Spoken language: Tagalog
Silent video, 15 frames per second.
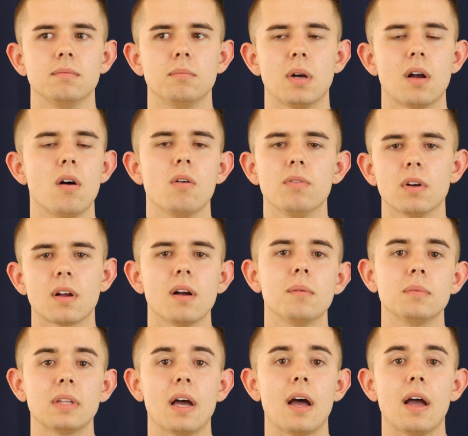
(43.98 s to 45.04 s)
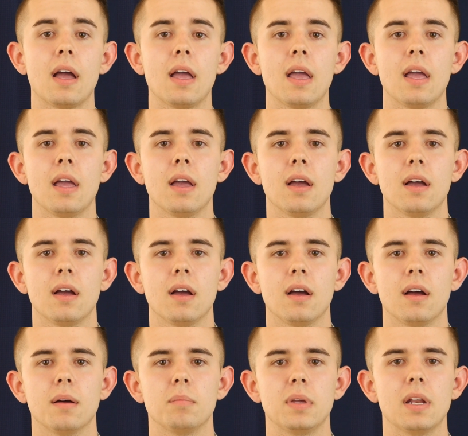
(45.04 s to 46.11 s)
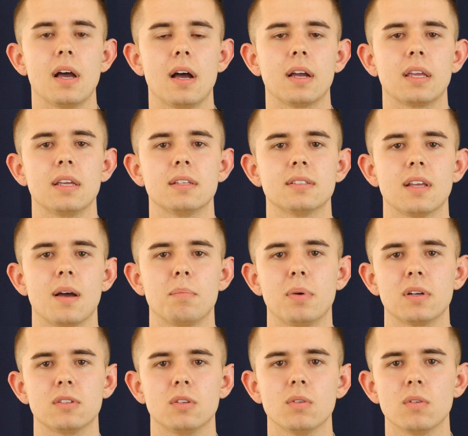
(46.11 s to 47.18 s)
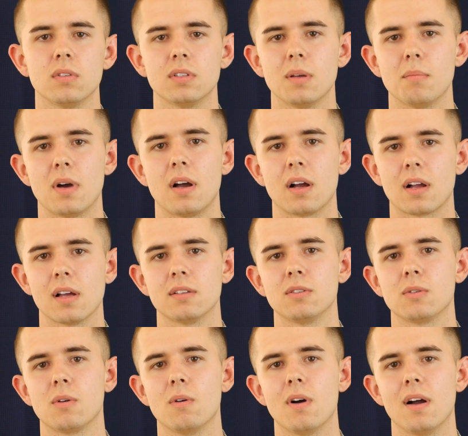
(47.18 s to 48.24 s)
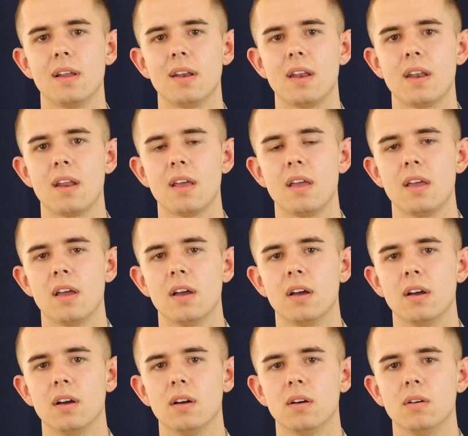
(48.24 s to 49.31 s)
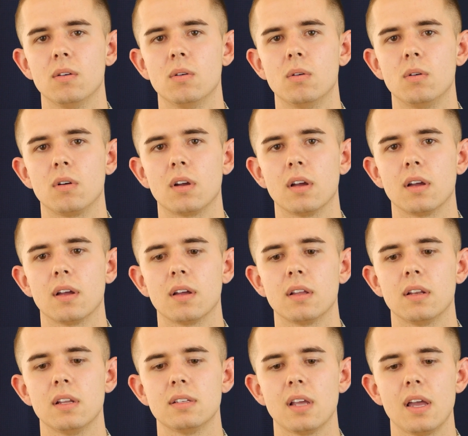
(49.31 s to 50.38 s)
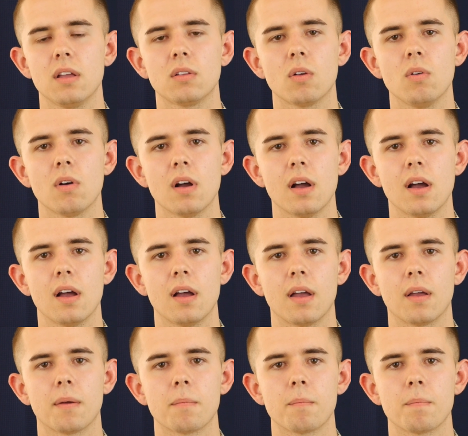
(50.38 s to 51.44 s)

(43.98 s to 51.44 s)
maka-overcome ta pinaagi sa pagsunod sa mga kasuguan. Og nasayit ko nga